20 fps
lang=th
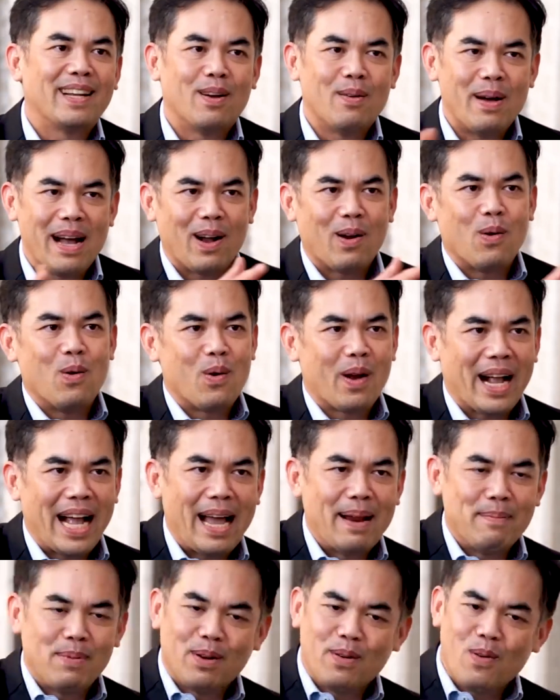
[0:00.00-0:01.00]
ระหว่างโครงกา
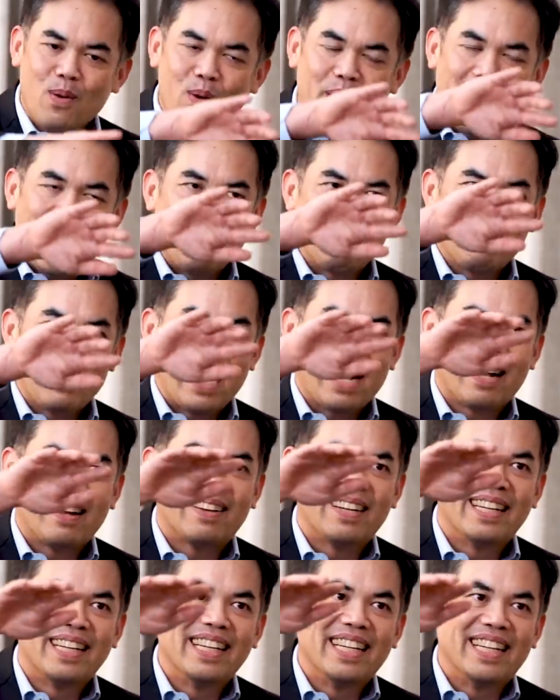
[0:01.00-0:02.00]
ร พอโครงการมาก็
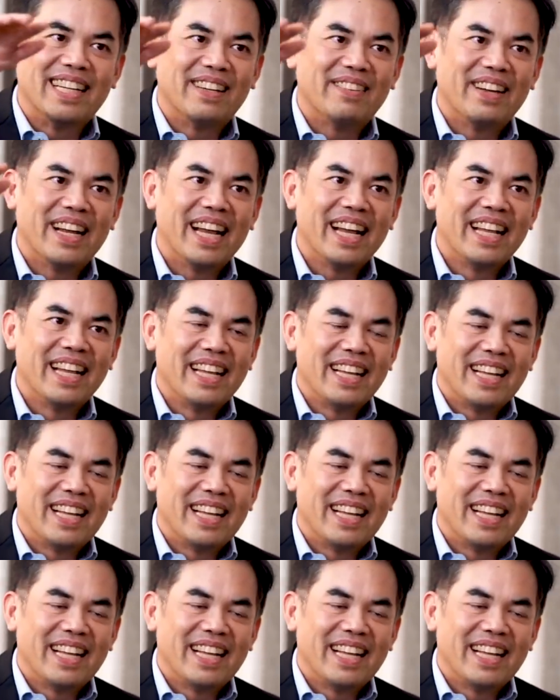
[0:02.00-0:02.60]
ขึ้นใช่ไหมฮะ